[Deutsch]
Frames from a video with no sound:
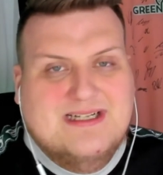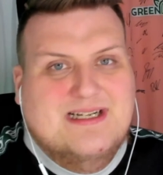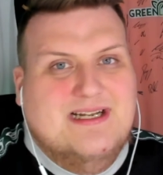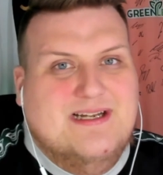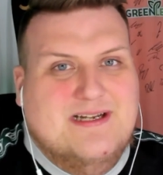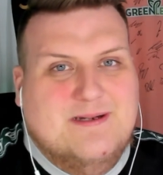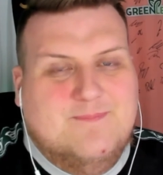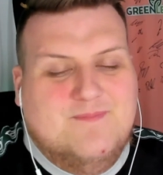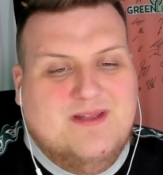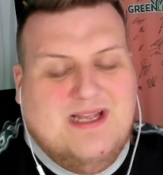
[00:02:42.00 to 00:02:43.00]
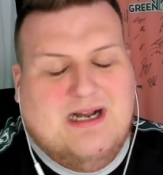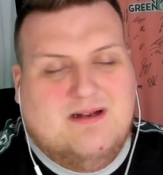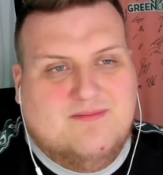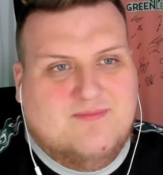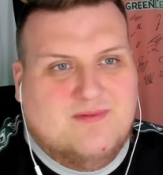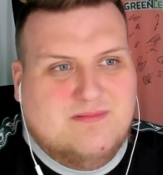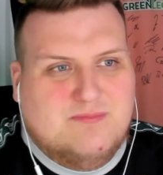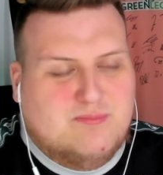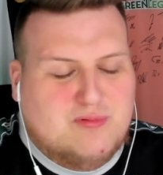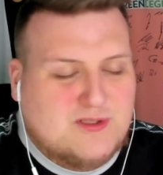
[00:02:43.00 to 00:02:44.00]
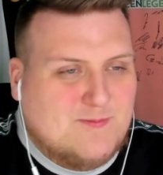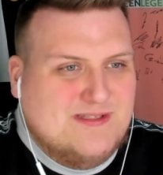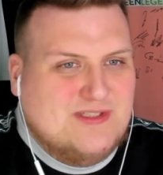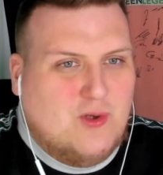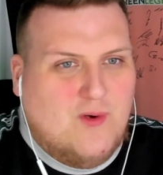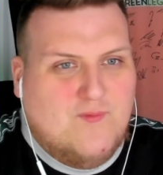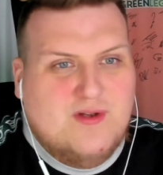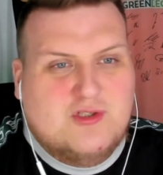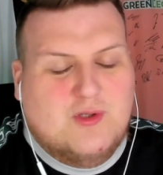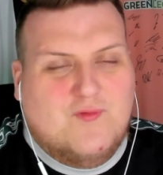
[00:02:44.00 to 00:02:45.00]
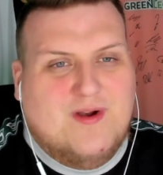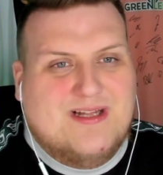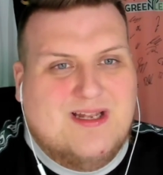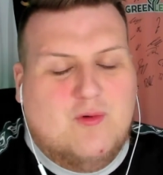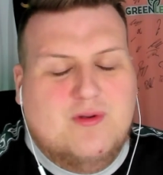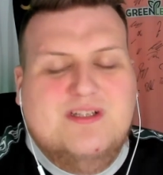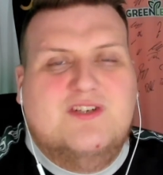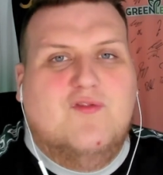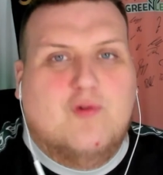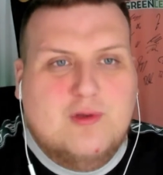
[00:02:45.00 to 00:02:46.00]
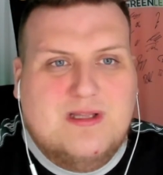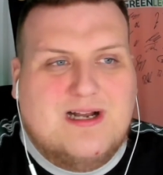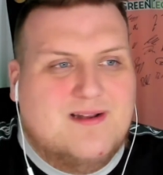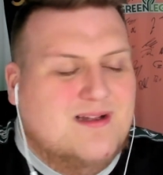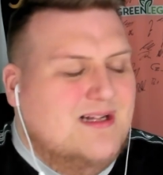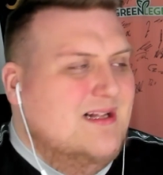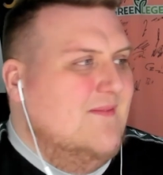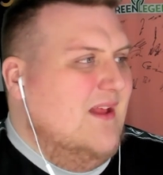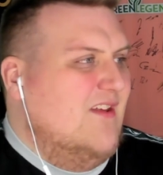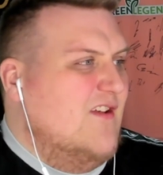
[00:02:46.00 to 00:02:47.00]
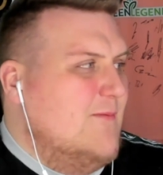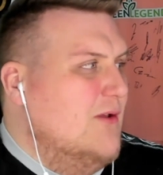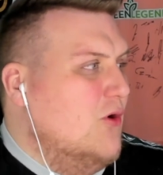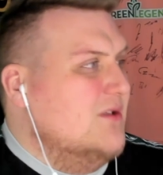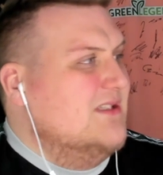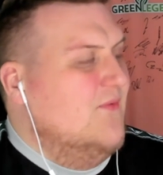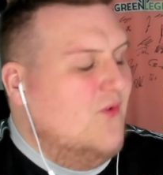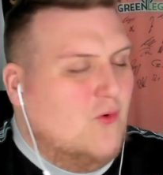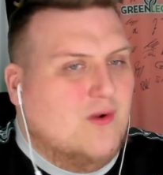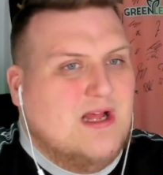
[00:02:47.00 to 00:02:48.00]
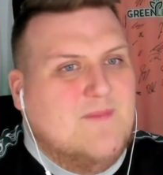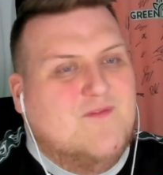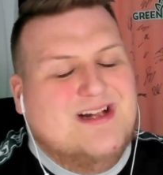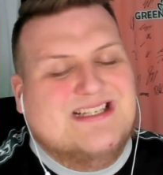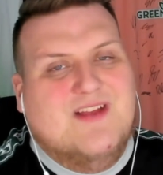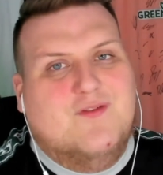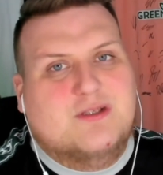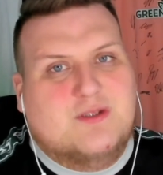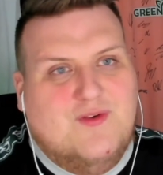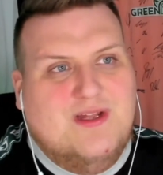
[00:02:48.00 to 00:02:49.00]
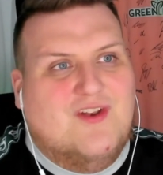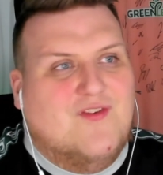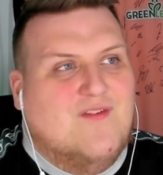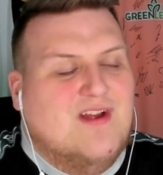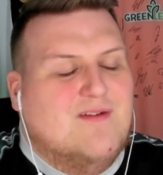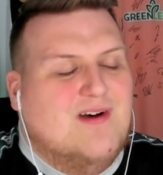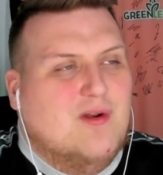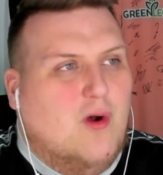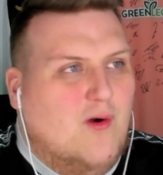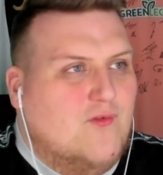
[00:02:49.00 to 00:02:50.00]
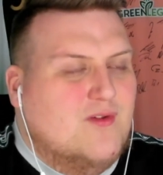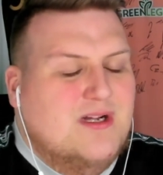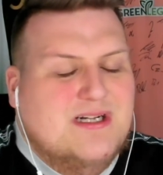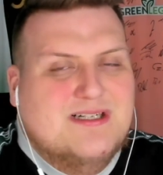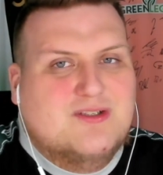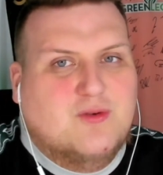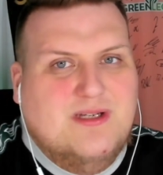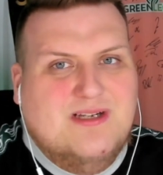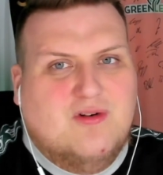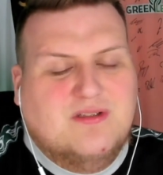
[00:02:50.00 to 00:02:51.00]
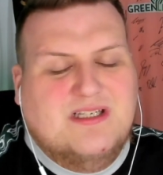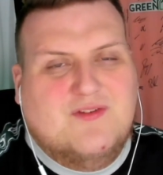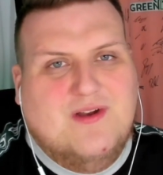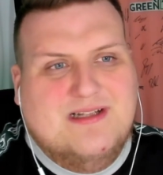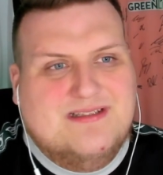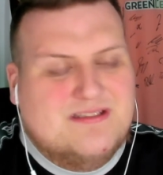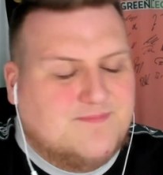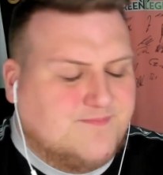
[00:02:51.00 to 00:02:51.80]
Ähm, ja, muss man sich irgendwie ein Stück weit dann auch nicht wundern, dass wir das Spiel trotzdem verloren haben, weil es einfach zu wenig war. Wir waren oft zu inkonsequent,